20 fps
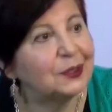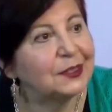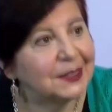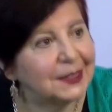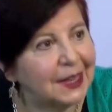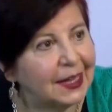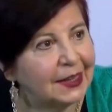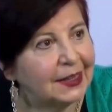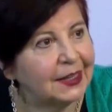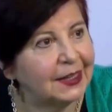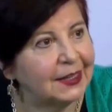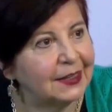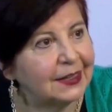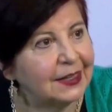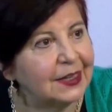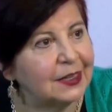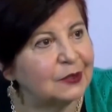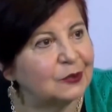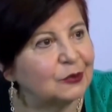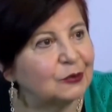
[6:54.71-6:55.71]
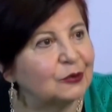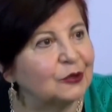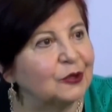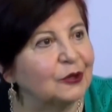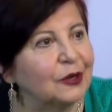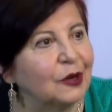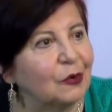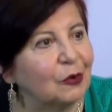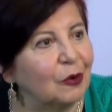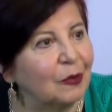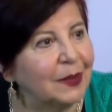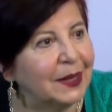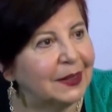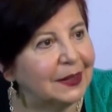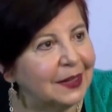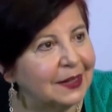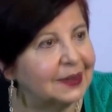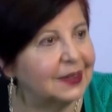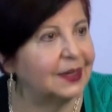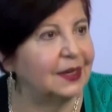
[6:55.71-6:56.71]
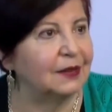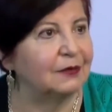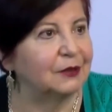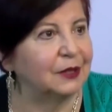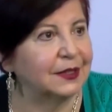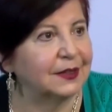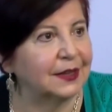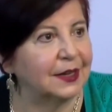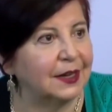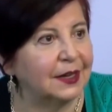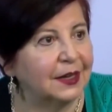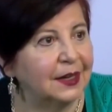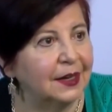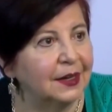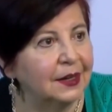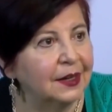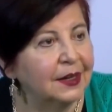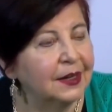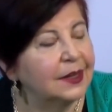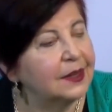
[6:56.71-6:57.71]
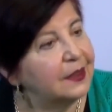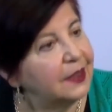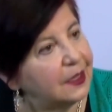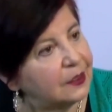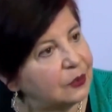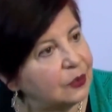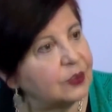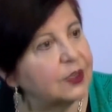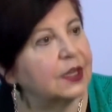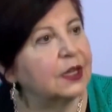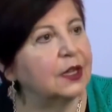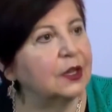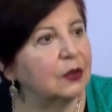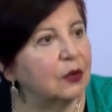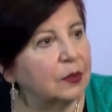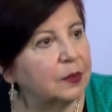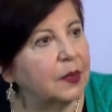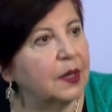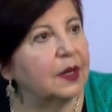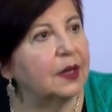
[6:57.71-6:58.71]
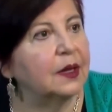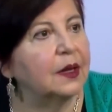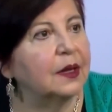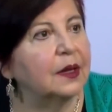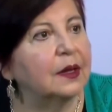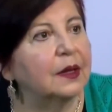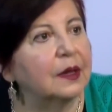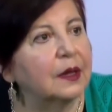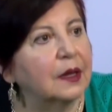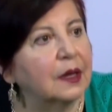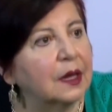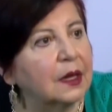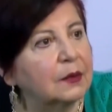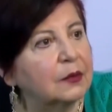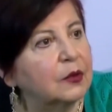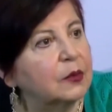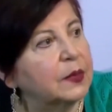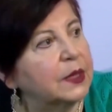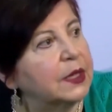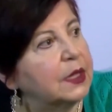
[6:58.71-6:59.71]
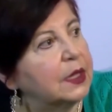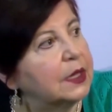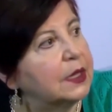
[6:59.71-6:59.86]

que no es nadie le da una instrucción a un comandante de la Fuerza Aérea? Y acto seguido eh, el avión